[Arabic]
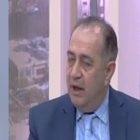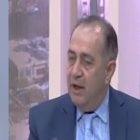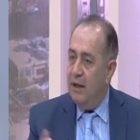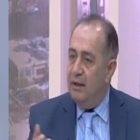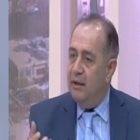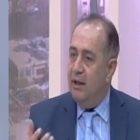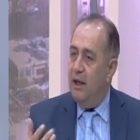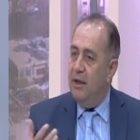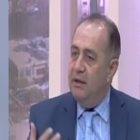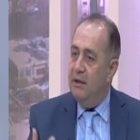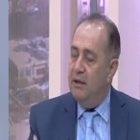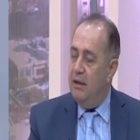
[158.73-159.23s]

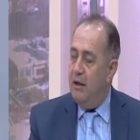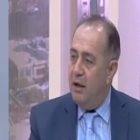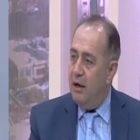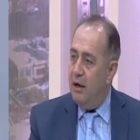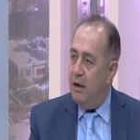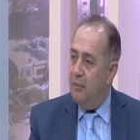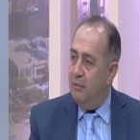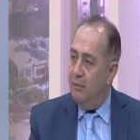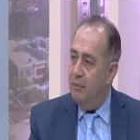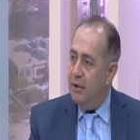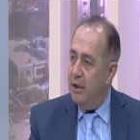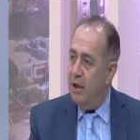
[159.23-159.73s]
حتى عند
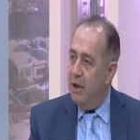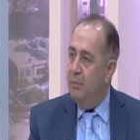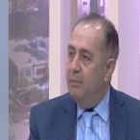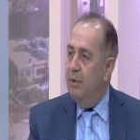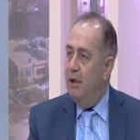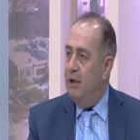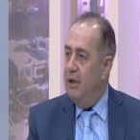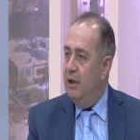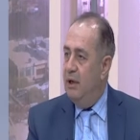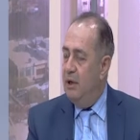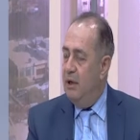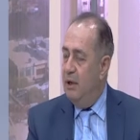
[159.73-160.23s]
العرب
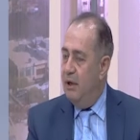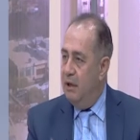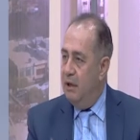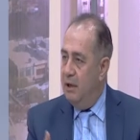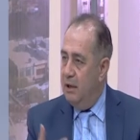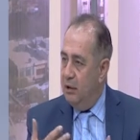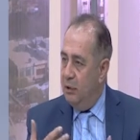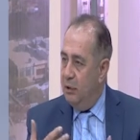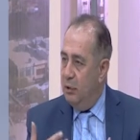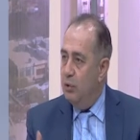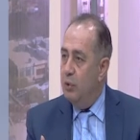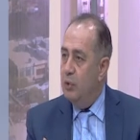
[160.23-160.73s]
قبل
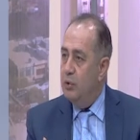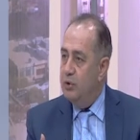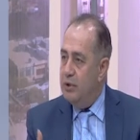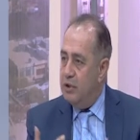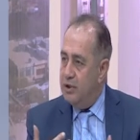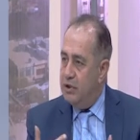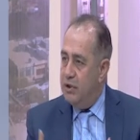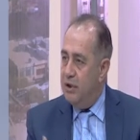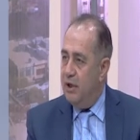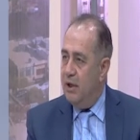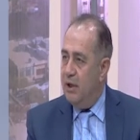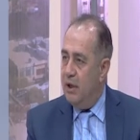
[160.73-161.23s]
آه،
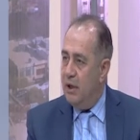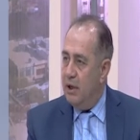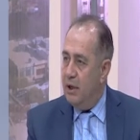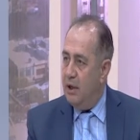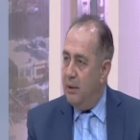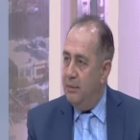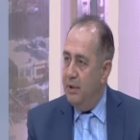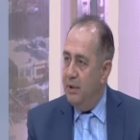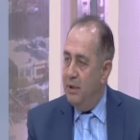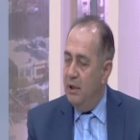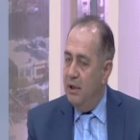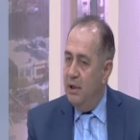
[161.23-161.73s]
نضوج الشعر
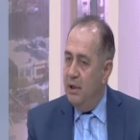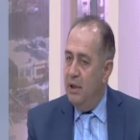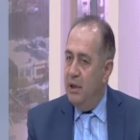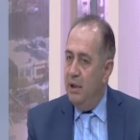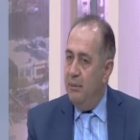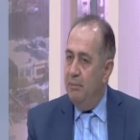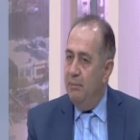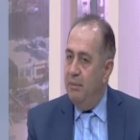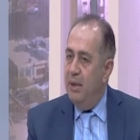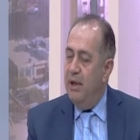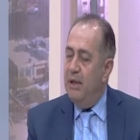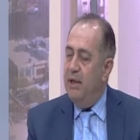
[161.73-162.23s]
العربي
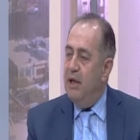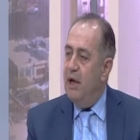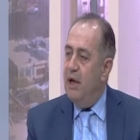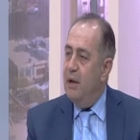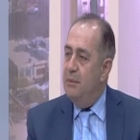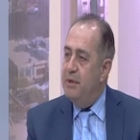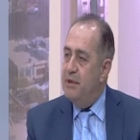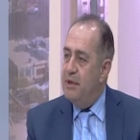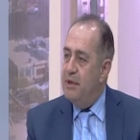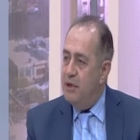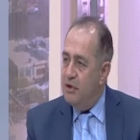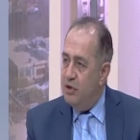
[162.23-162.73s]

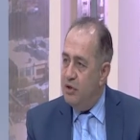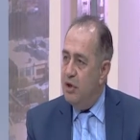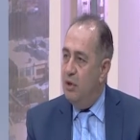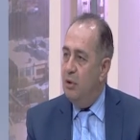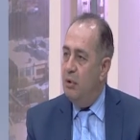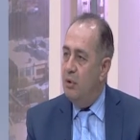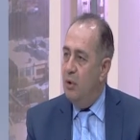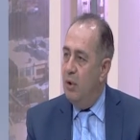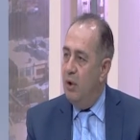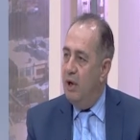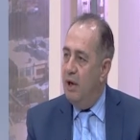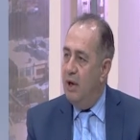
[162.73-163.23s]
بدأ بسجع
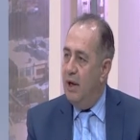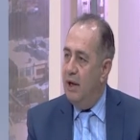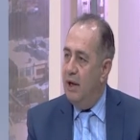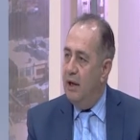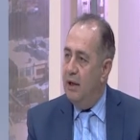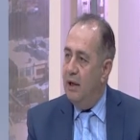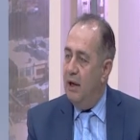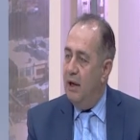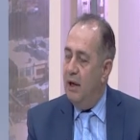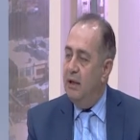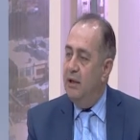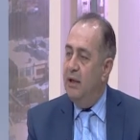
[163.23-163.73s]

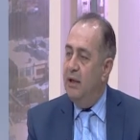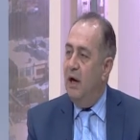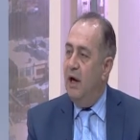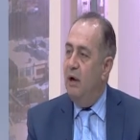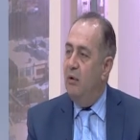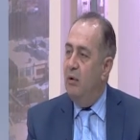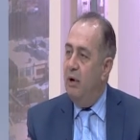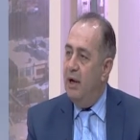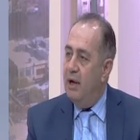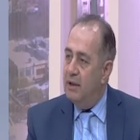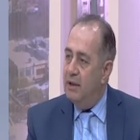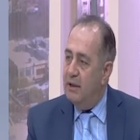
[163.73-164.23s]
الكهان
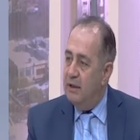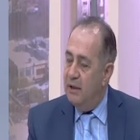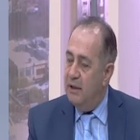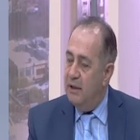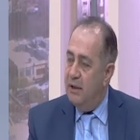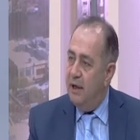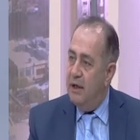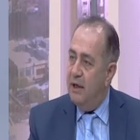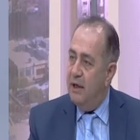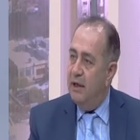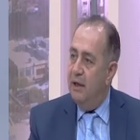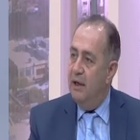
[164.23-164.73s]
الدعوات
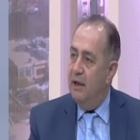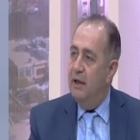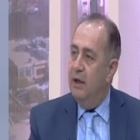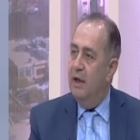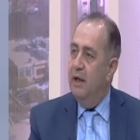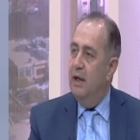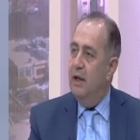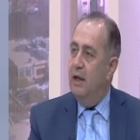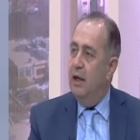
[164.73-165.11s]
إلى